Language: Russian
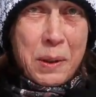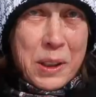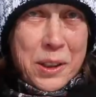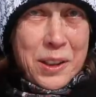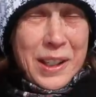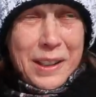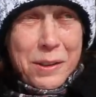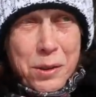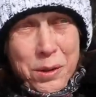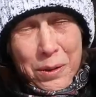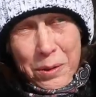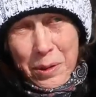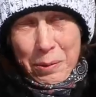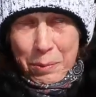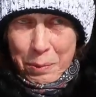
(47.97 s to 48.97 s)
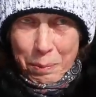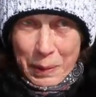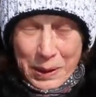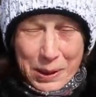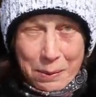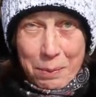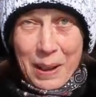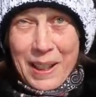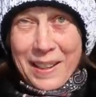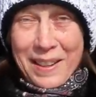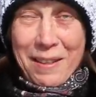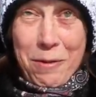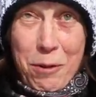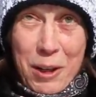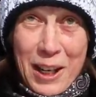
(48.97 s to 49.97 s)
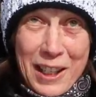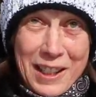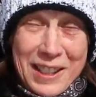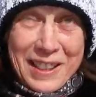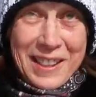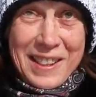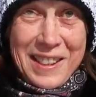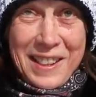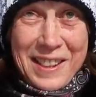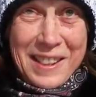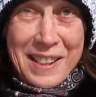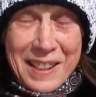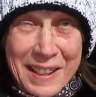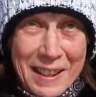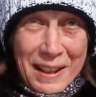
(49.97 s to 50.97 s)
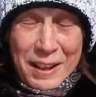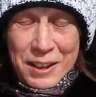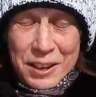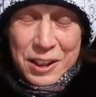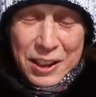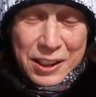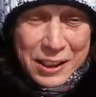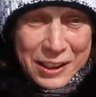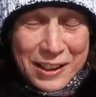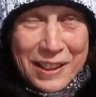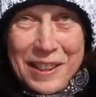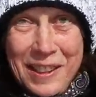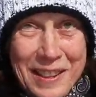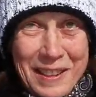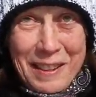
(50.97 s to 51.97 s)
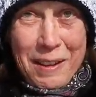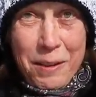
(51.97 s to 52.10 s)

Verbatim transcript: я старалась все равно максимально гулять, ходить, ездить.